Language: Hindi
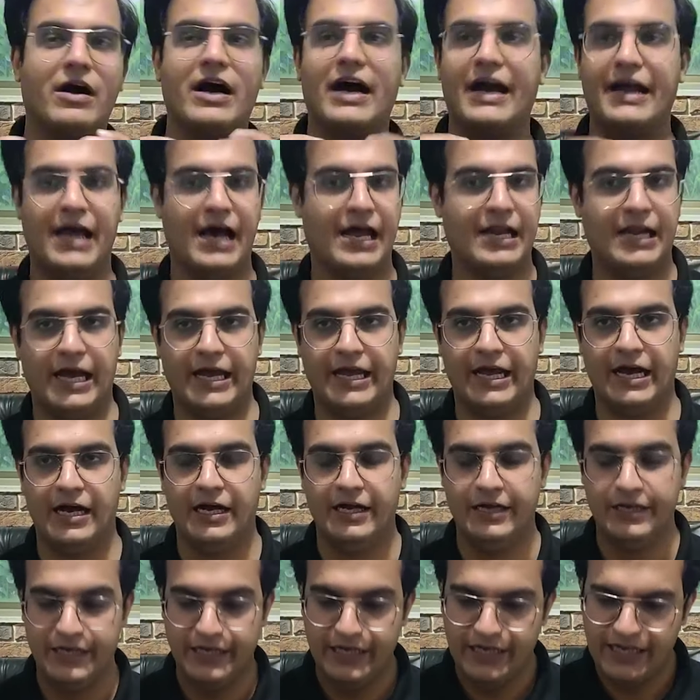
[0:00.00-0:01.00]
कब ख्याल
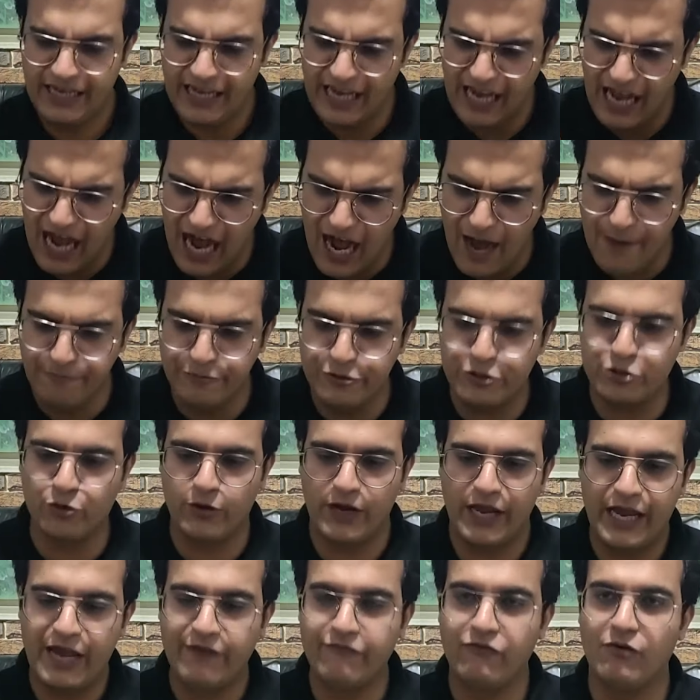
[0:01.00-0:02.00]
आया कि अब
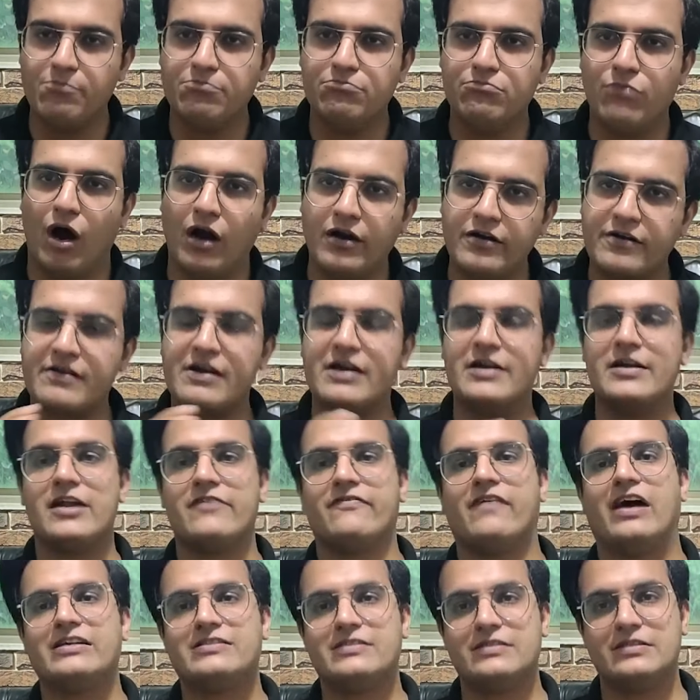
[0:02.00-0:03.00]
जो है वो मॉडर्न
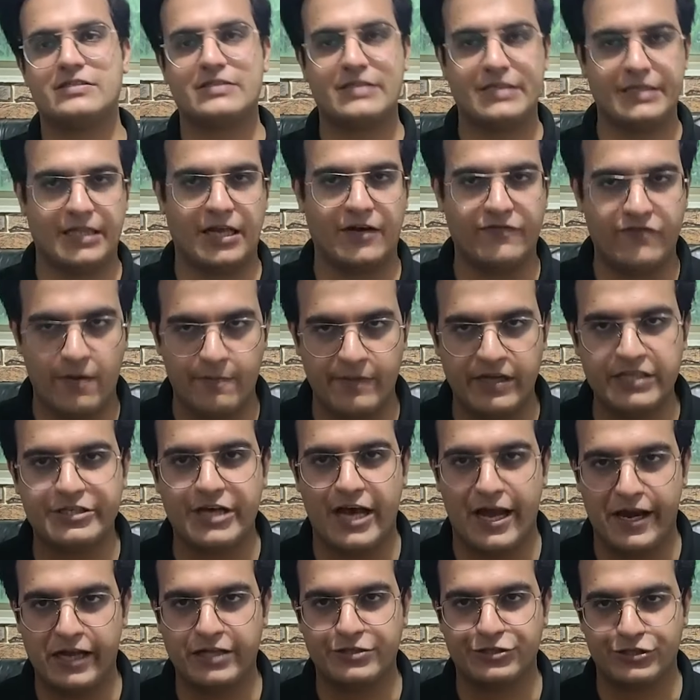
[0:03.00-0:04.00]
डिवाइसेस की तरफ हमें
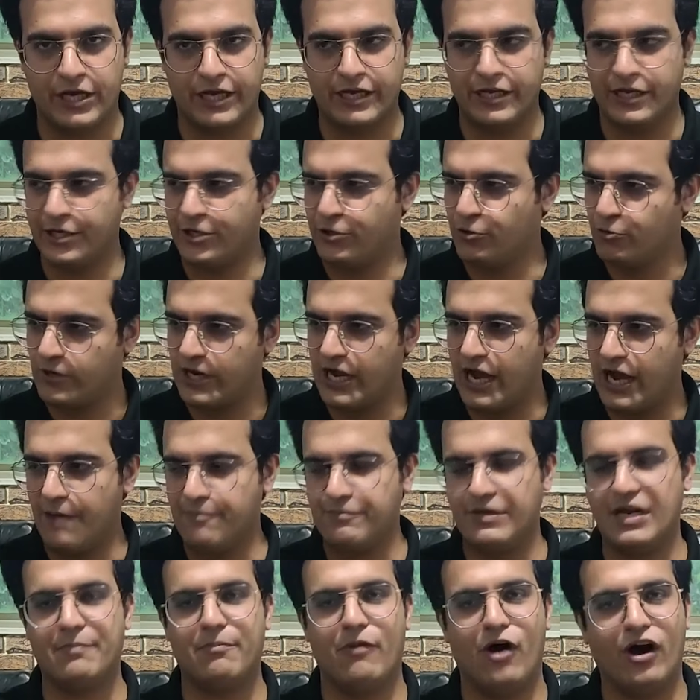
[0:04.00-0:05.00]
जाना चाहिए क्योंकि
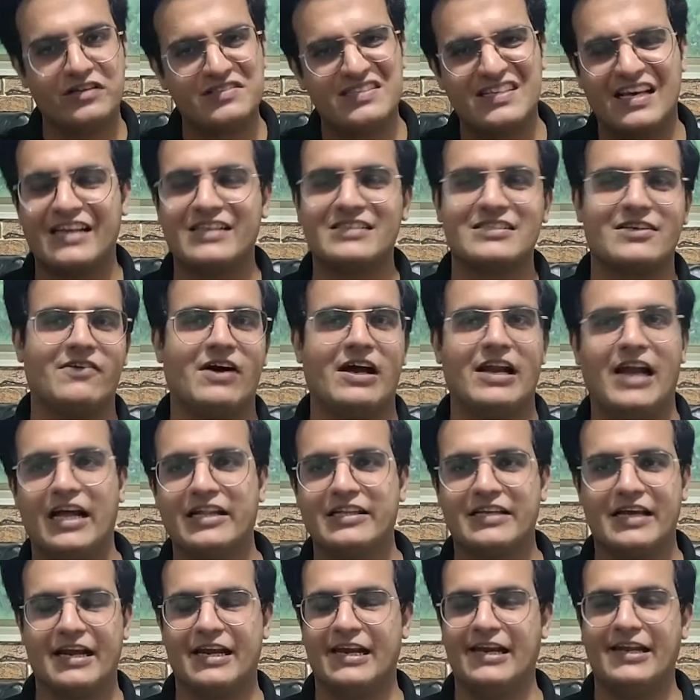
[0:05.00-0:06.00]
हमने बहुत सारे
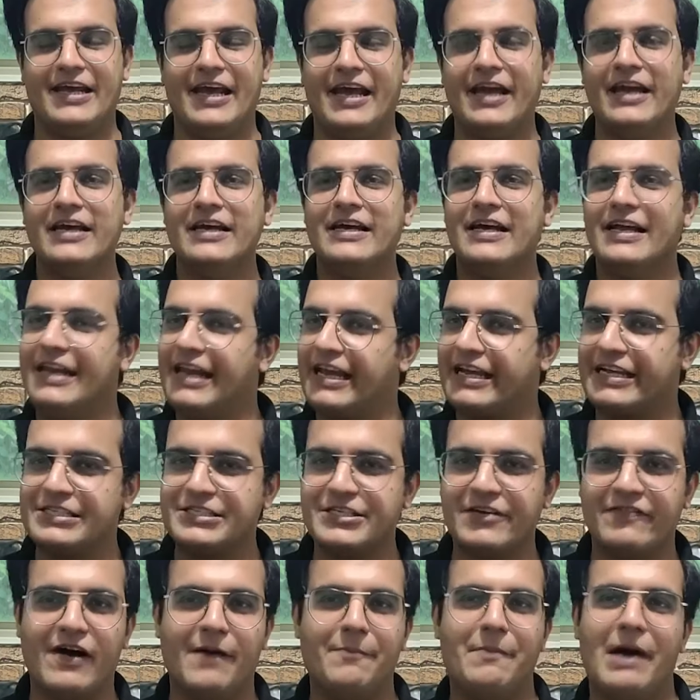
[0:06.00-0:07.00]
सवाल कर लिए हैं
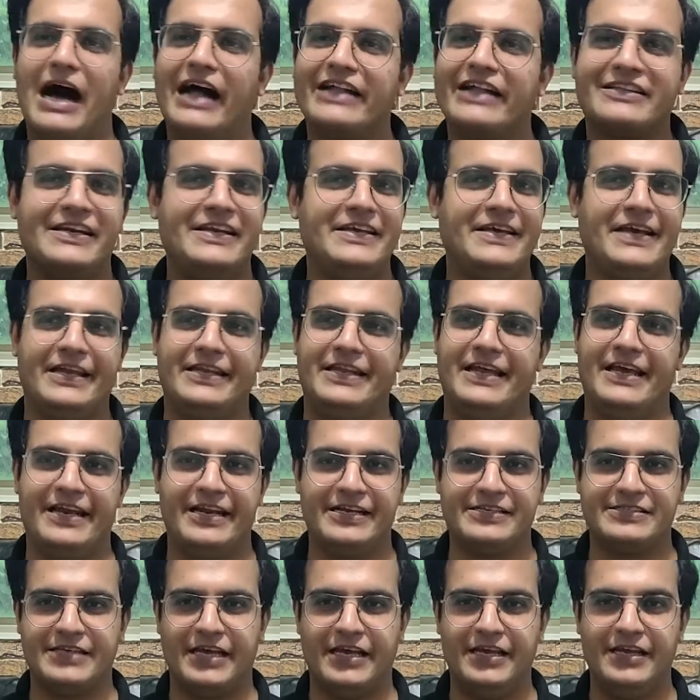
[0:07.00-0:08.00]
लेकिन जवाब नहीं है दे
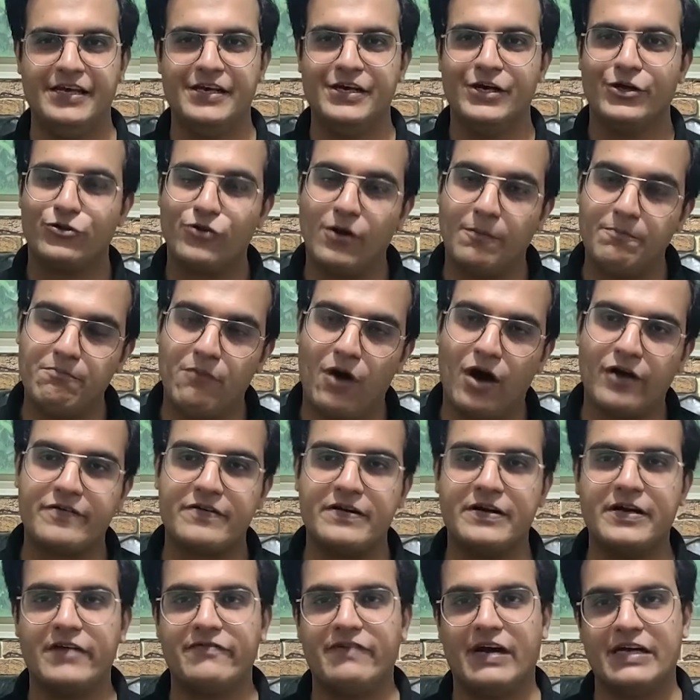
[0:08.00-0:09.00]
रहे सही तो अब
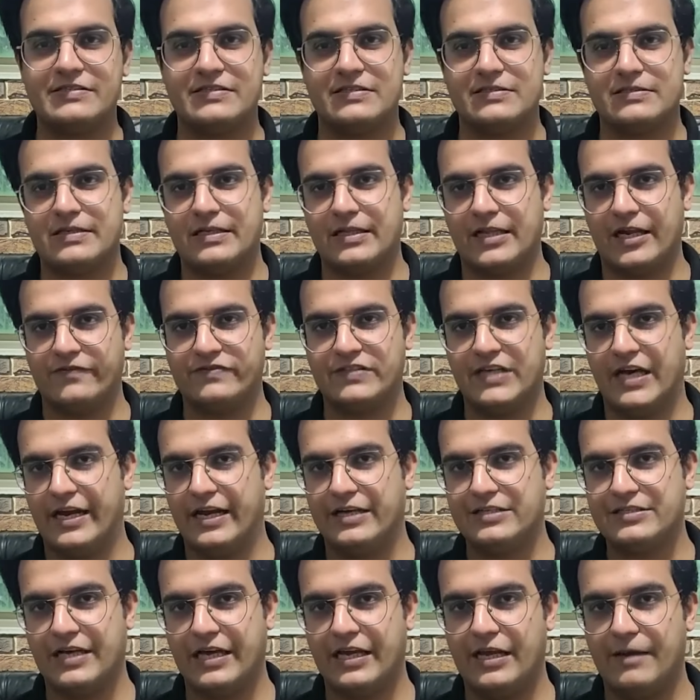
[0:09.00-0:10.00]
मॉडर्न डिवाइसेस की तरफ
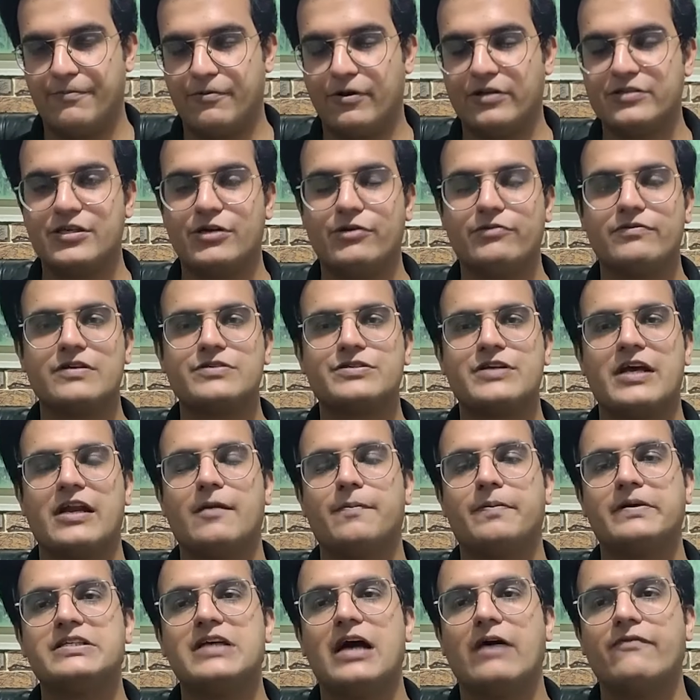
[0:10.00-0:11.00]
जाना चाहिए प्रोसिक्यूटर
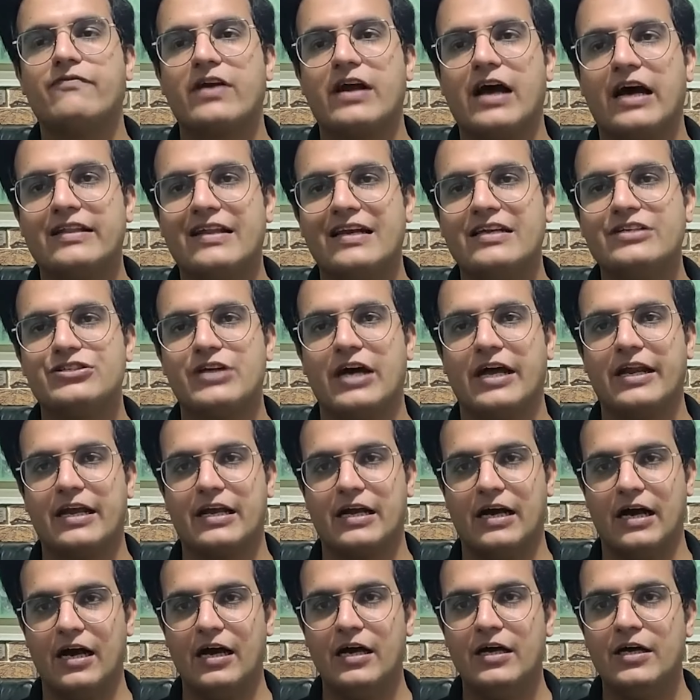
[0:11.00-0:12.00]
जनरल पंजाब फरहाद अली शाह ने
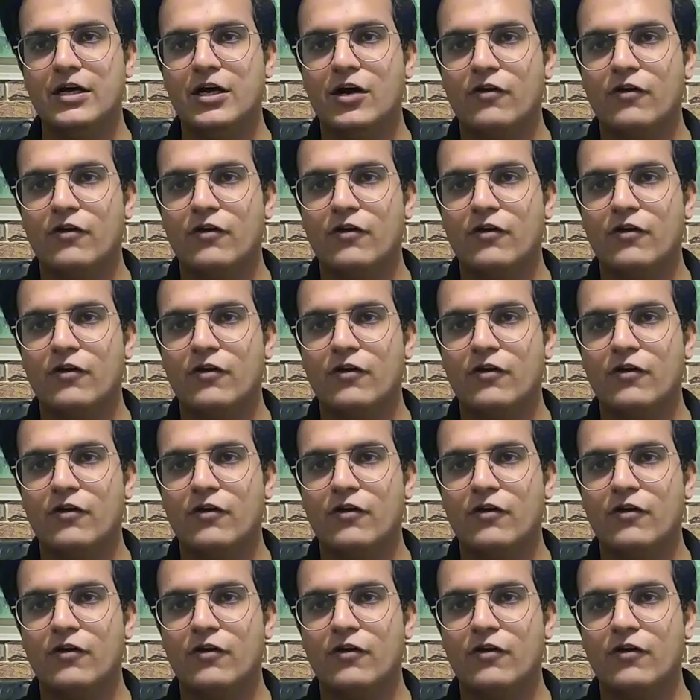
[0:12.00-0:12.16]
कहा